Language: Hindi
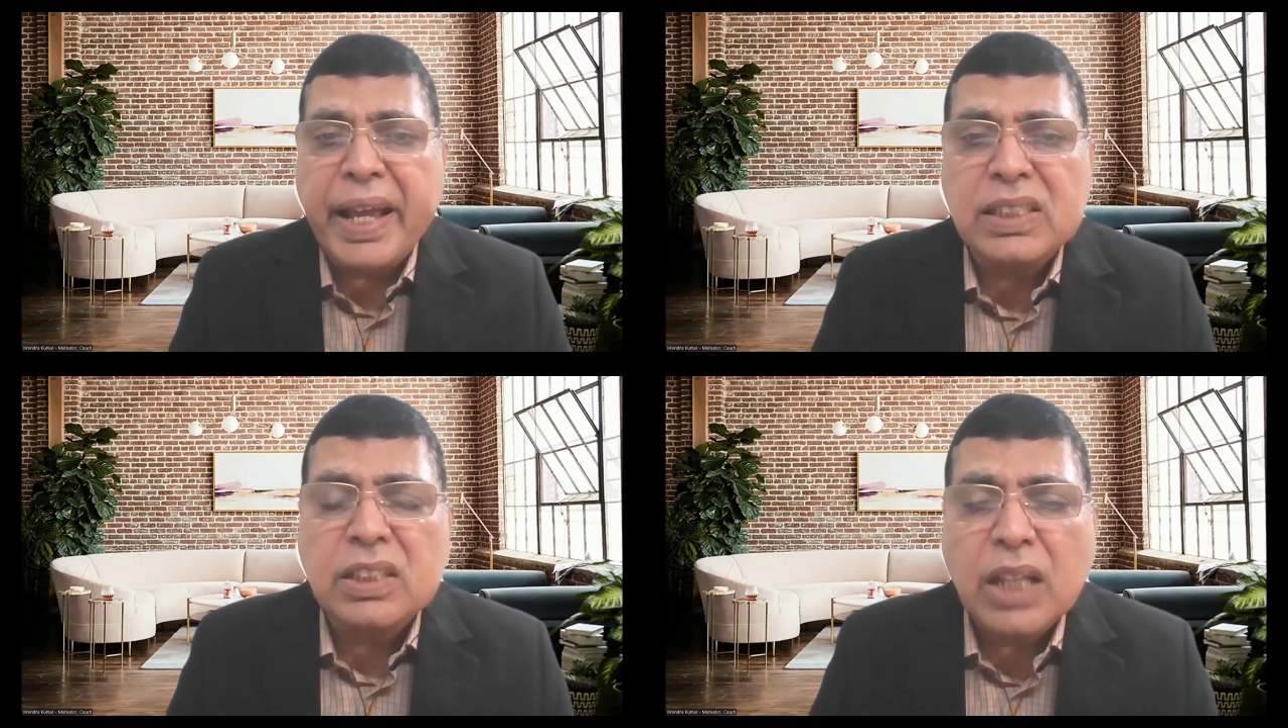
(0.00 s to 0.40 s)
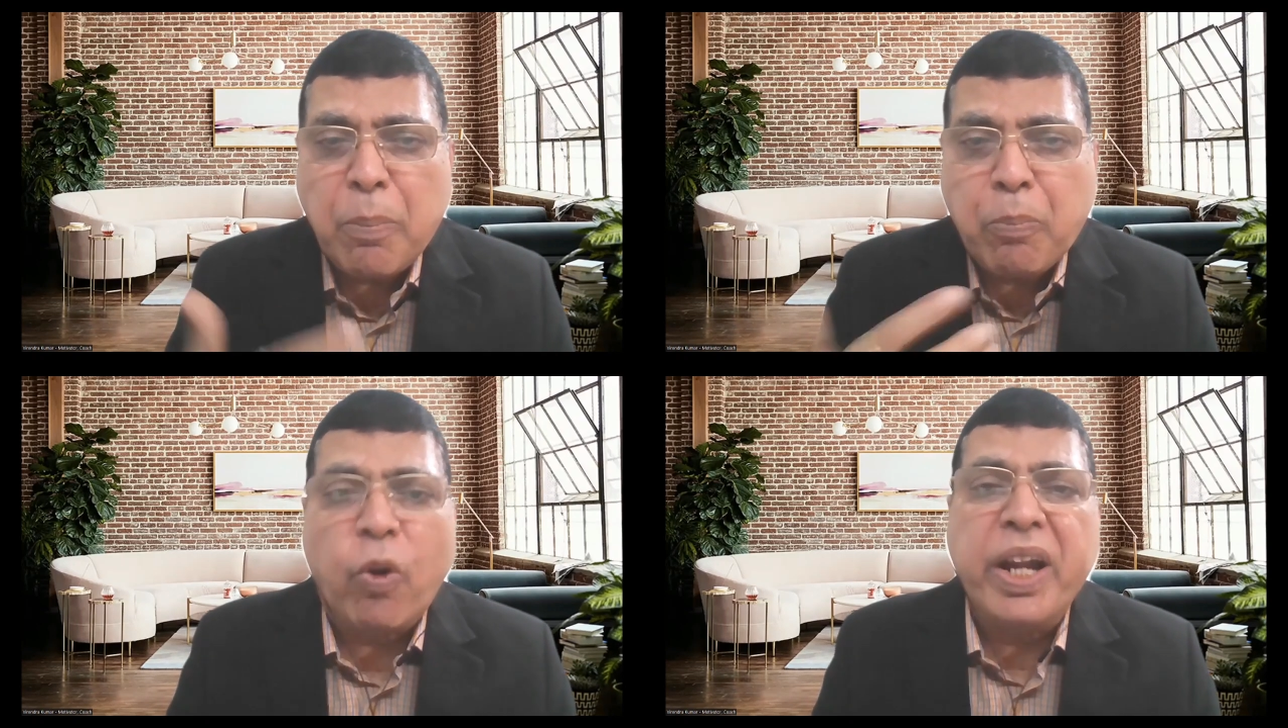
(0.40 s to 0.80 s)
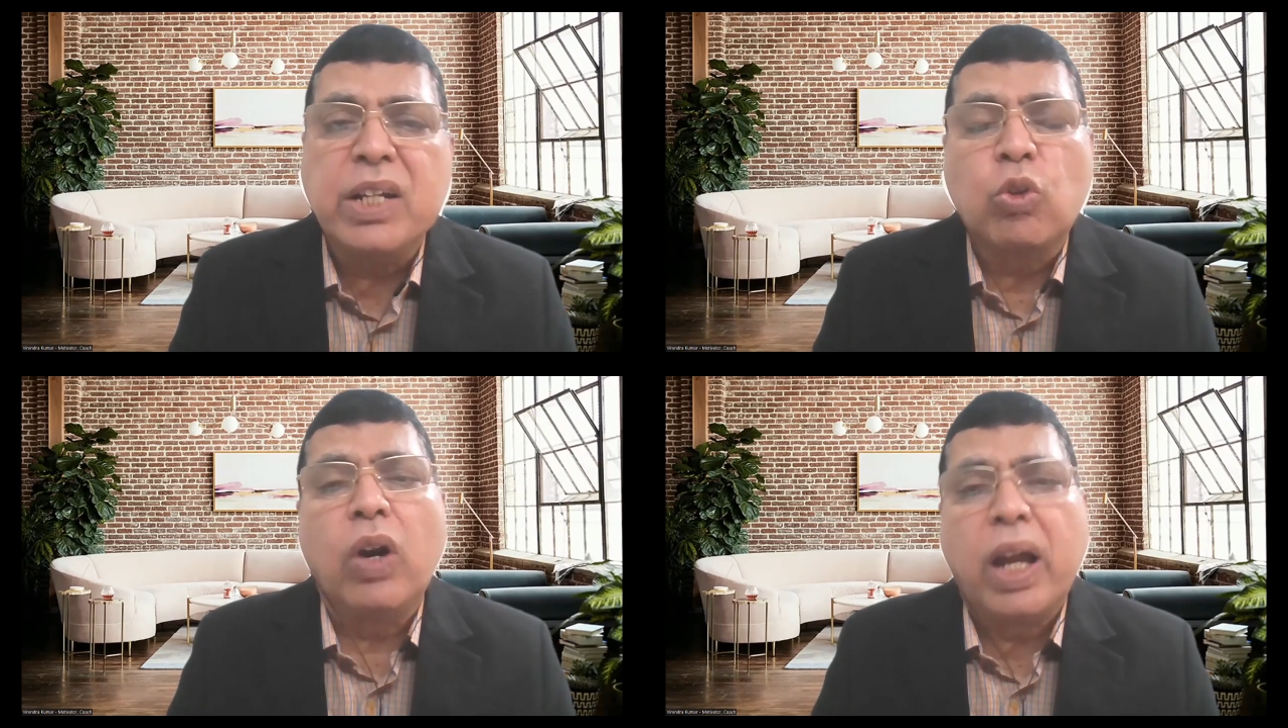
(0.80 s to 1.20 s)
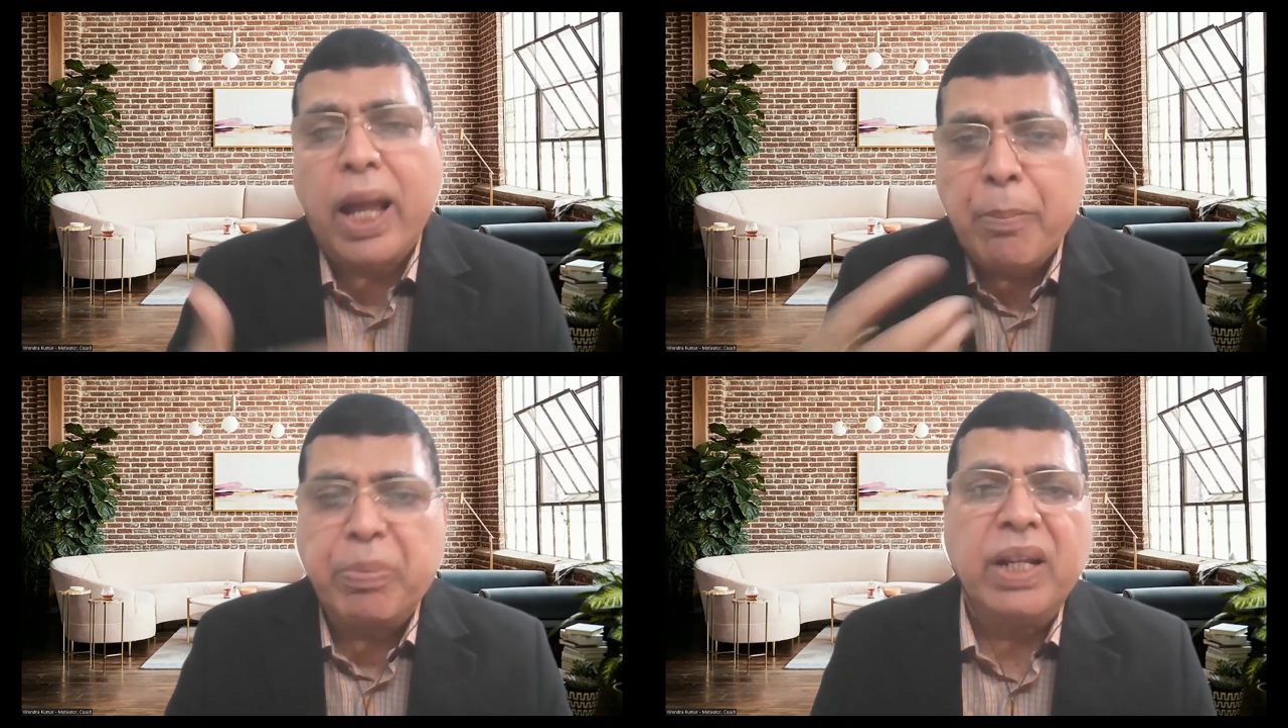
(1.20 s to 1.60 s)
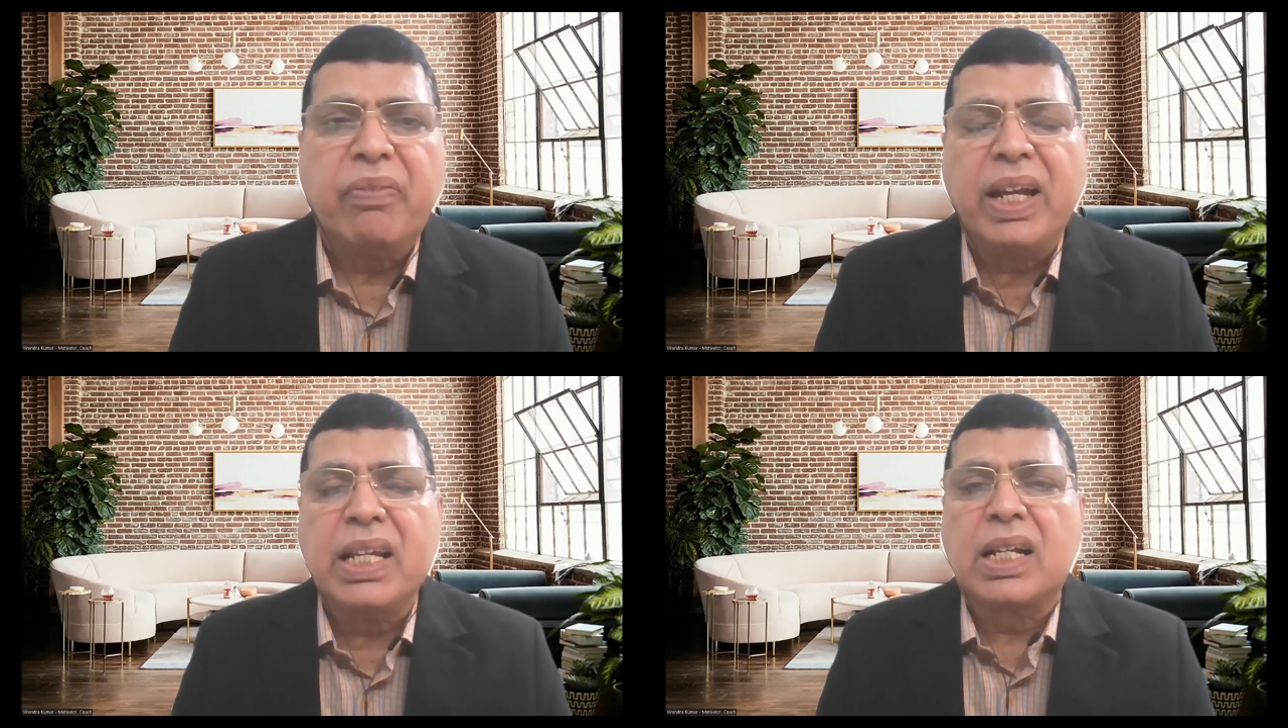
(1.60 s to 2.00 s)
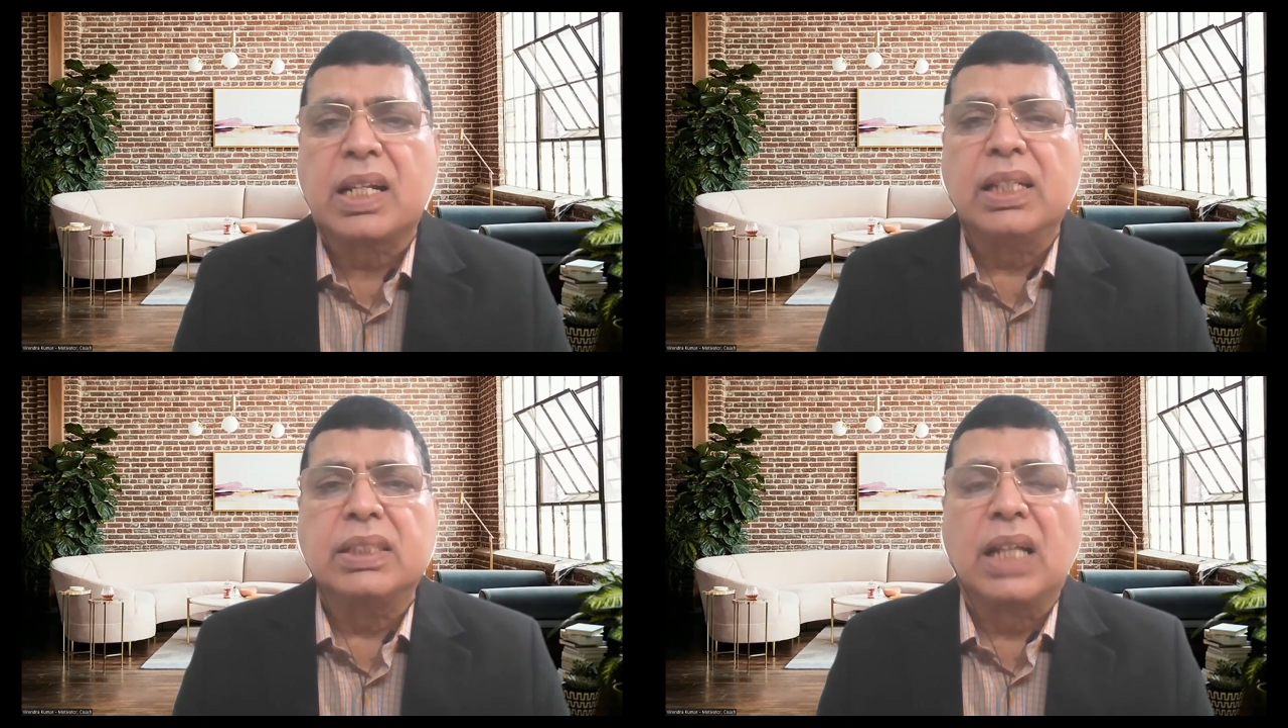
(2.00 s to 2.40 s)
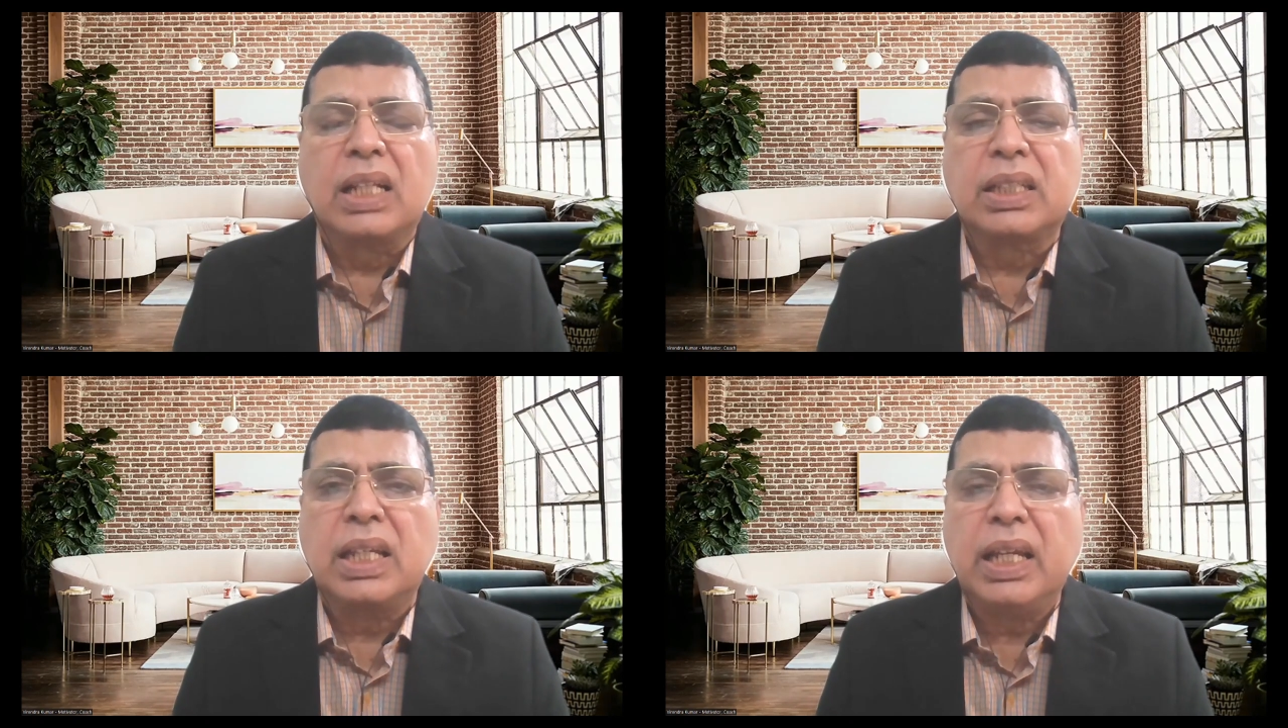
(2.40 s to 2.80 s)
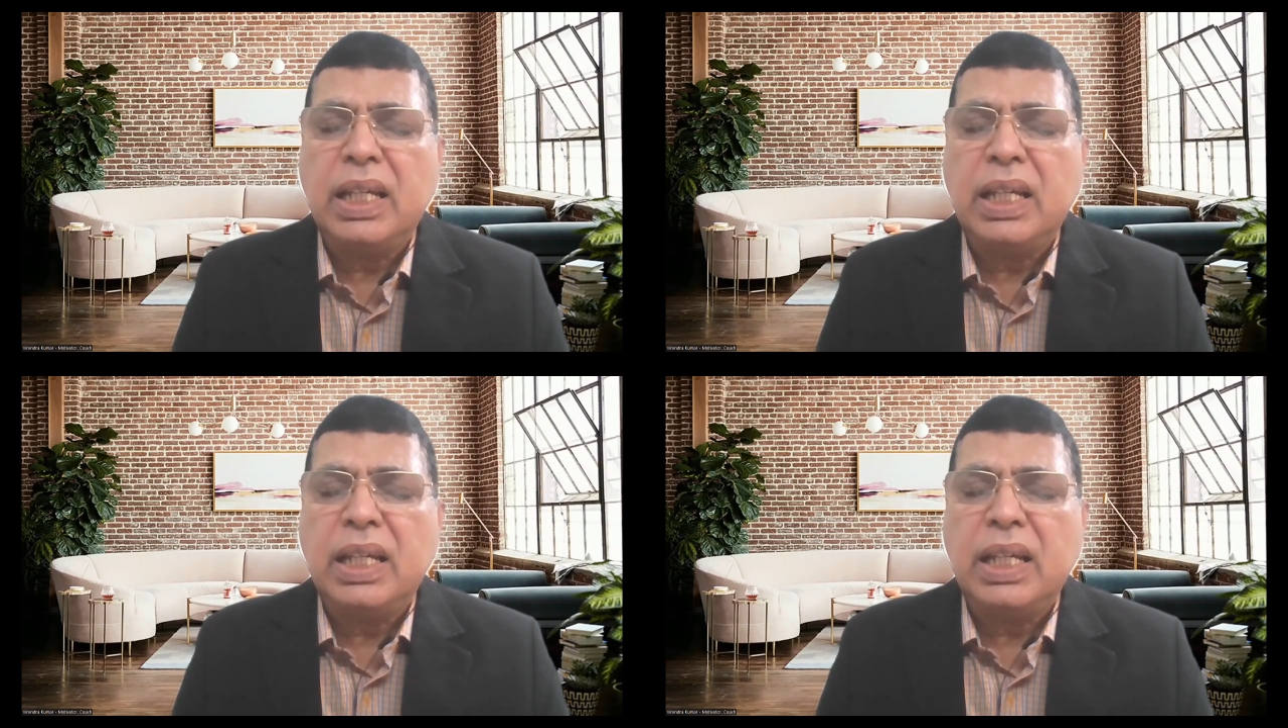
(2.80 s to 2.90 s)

ऐसे पॉइंट को एम्पलीफाई करना चाहते